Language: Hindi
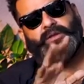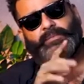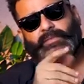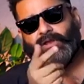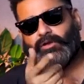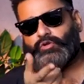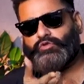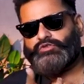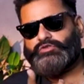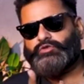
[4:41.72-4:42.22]
करें
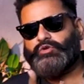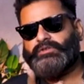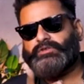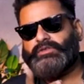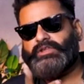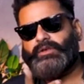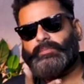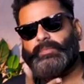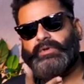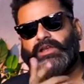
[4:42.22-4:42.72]
मैंने कुछ
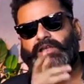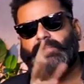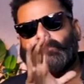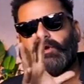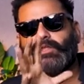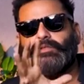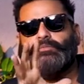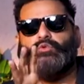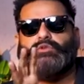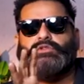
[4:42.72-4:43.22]
देर पहले एक
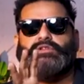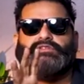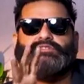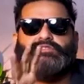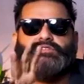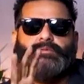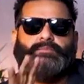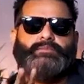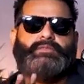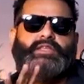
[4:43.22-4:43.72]
बात बोली थी
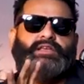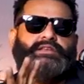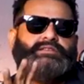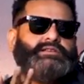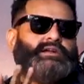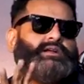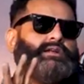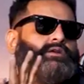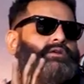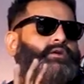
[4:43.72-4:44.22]
सम
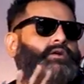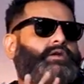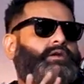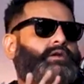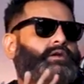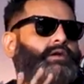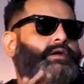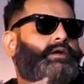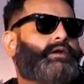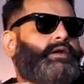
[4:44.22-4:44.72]
थिंग्स आर
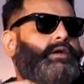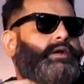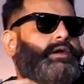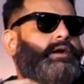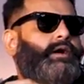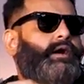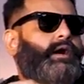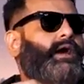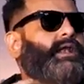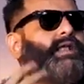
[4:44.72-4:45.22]

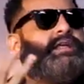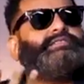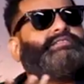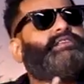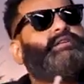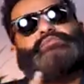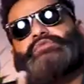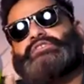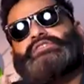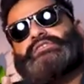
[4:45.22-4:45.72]
नॉट
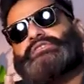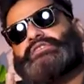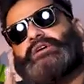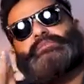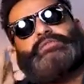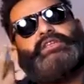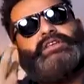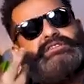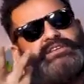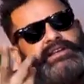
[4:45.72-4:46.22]

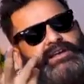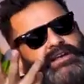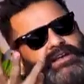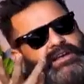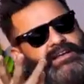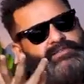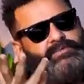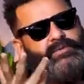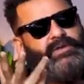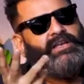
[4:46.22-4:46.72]
सम थिंग्स आर
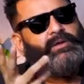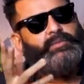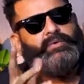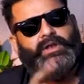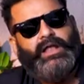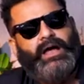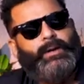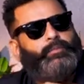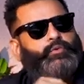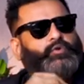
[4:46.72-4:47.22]

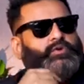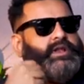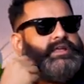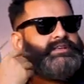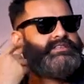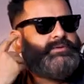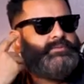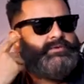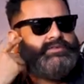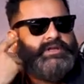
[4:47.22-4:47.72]
अनएक्सप्लेनेबल आपको
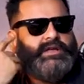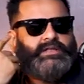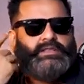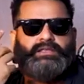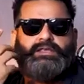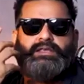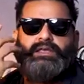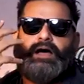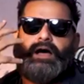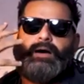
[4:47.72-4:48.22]
नहीं समझ
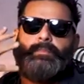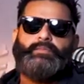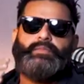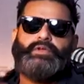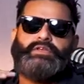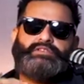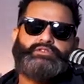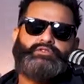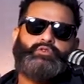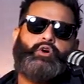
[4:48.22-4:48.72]
आती आप
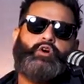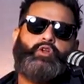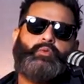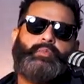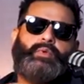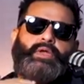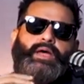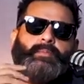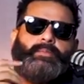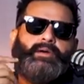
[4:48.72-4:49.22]
इस दौर
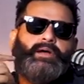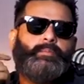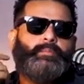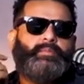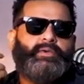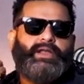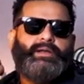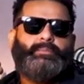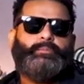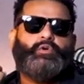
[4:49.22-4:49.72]
में आपका
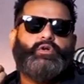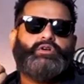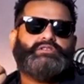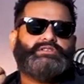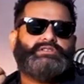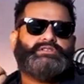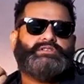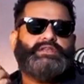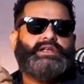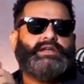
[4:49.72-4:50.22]
ब्रेन
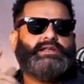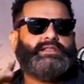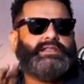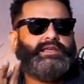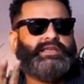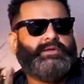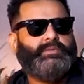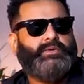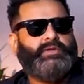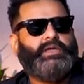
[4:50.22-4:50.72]
प्रोसेस नहीं
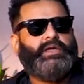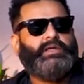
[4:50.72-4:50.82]
करता कि मैं